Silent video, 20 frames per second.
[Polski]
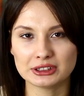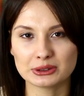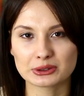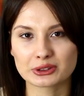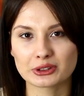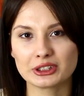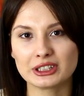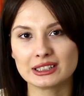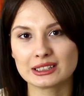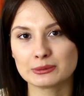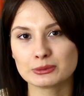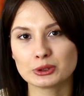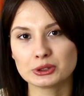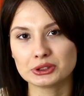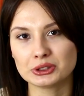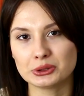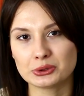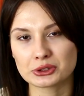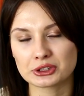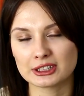no to
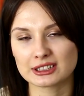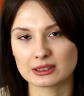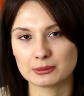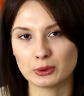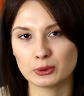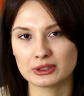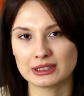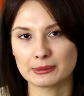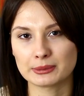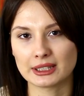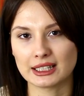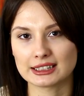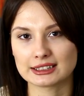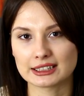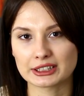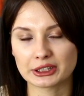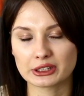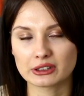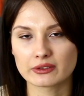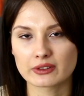intymności już nie zrobiły na mnie aż
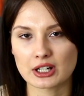takiego